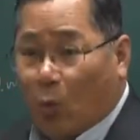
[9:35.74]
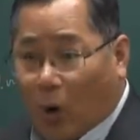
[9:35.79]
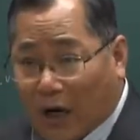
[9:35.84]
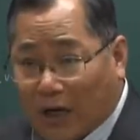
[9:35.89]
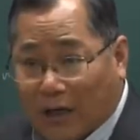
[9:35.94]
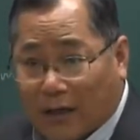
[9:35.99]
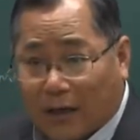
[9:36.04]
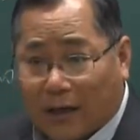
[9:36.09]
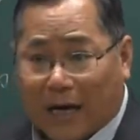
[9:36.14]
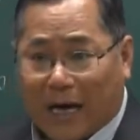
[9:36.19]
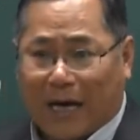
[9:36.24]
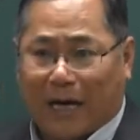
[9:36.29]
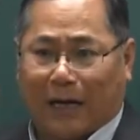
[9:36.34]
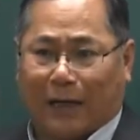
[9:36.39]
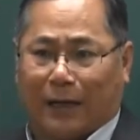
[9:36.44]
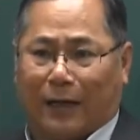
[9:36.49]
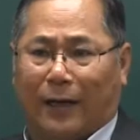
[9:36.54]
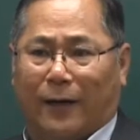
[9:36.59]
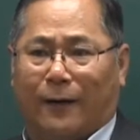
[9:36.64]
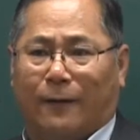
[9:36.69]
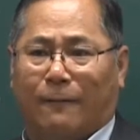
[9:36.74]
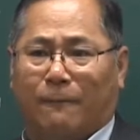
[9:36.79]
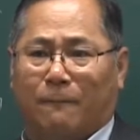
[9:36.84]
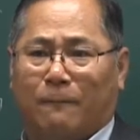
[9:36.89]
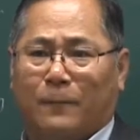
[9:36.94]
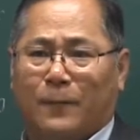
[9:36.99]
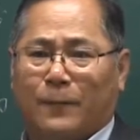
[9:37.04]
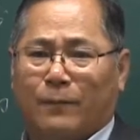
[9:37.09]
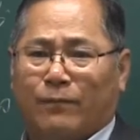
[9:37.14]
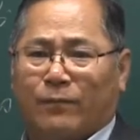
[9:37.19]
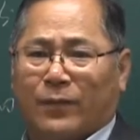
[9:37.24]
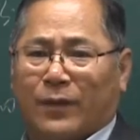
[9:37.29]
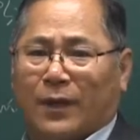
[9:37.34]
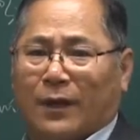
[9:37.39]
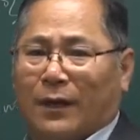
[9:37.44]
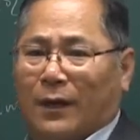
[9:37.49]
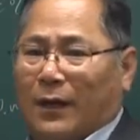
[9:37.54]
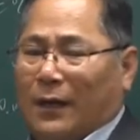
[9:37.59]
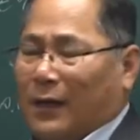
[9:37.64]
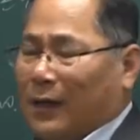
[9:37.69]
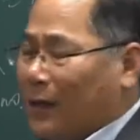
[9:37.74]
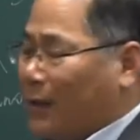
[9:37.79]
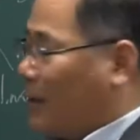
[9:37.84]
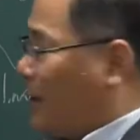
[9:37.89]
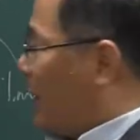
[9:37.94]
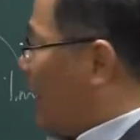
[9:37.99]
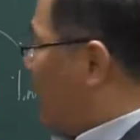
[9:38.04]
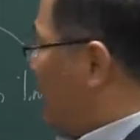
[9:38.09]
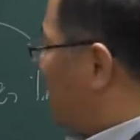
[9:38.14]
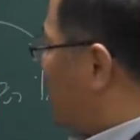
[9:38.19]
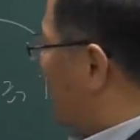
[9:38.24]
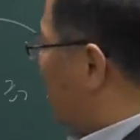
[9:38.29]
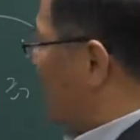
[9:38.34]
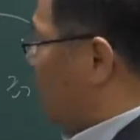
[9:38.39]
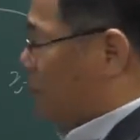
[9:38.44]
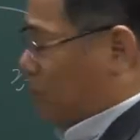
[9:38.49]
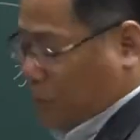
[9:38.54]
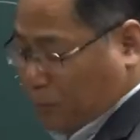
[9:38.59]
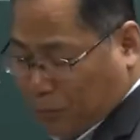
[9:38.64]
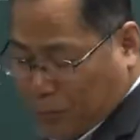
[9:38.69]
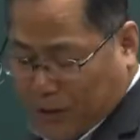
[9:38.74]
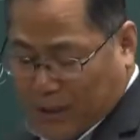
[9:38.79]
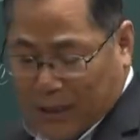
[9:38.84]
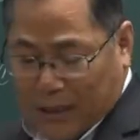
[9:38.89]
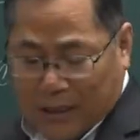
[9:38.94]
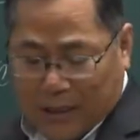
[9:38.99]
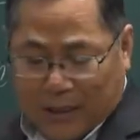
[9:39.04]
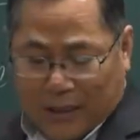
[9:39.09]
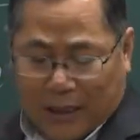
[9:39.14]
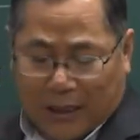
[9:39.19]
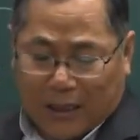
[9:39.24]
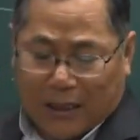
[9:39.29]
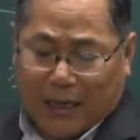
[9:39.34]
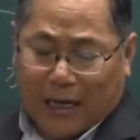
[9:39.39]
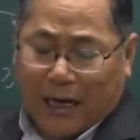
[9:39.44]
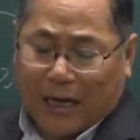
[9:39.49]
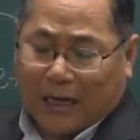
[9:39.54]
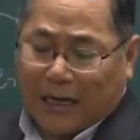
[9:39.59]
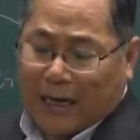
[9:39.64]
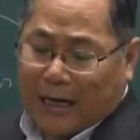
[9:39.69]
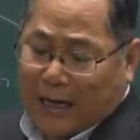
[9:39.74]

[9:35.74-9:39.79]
원가라 그래요. 그래서 필기 하나